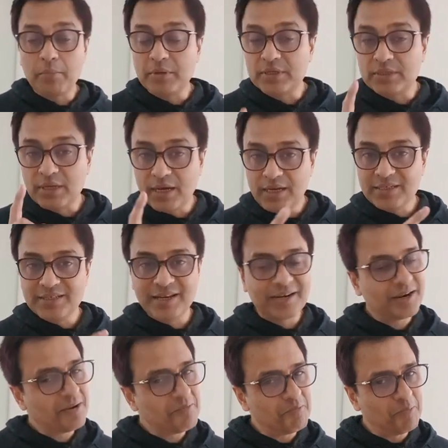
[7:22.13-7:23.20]
हमें स्टाइलिश
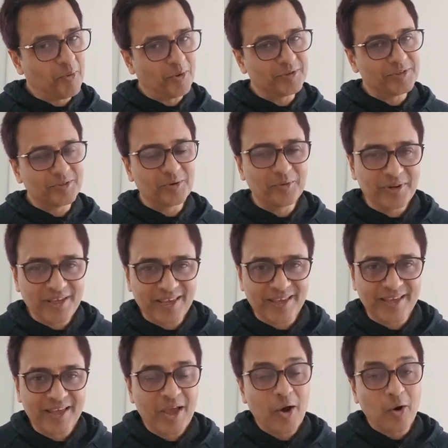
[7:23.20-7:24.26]
लगना बहुत ज़रूरी
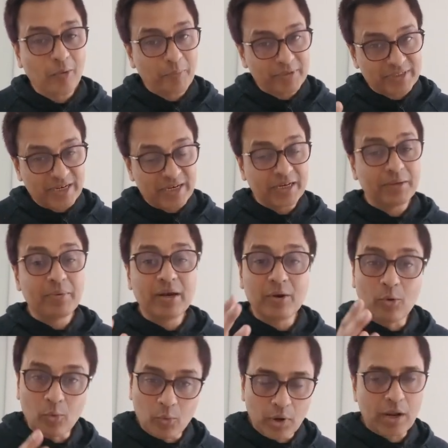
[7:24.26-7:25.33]
है और
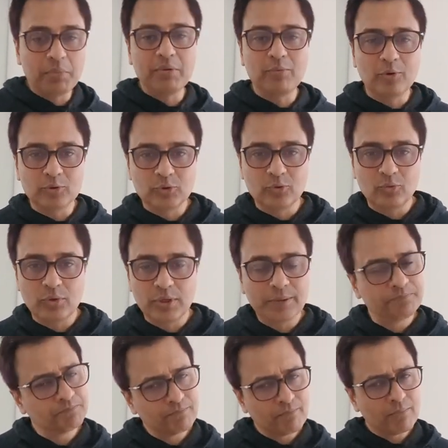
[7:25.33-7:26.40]
प्रेजेंटेबल होना भी बहुत ज़रूरी
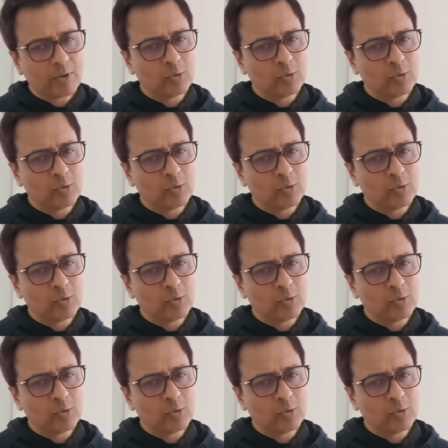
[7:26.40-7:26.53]
है